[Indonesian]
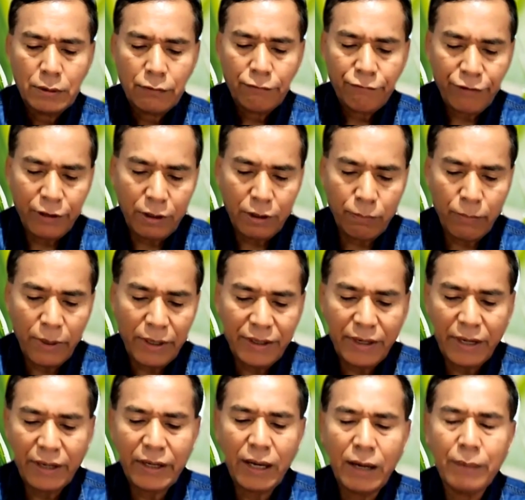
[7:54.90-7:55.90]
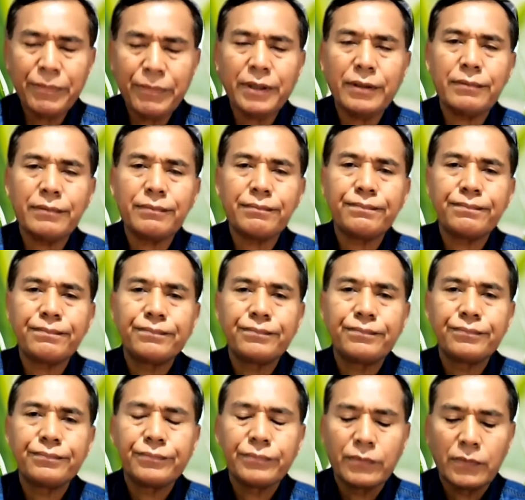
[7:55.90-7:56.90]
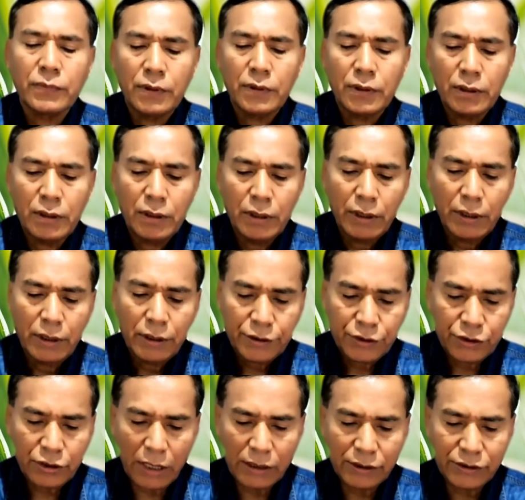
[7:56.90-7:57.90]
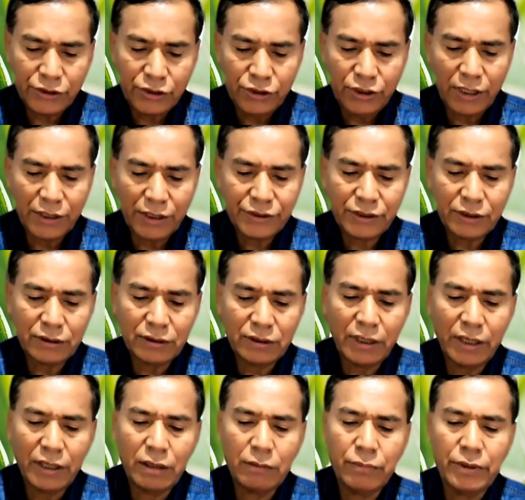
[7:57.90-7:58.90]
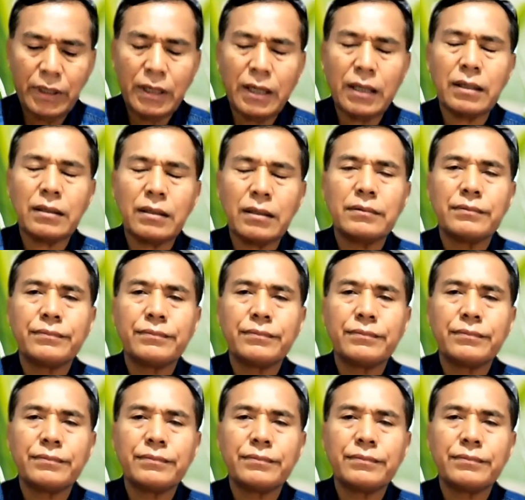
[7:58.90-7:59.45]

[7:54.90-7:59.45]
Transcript: firman dari Amin. Saksi yang setia dan benar,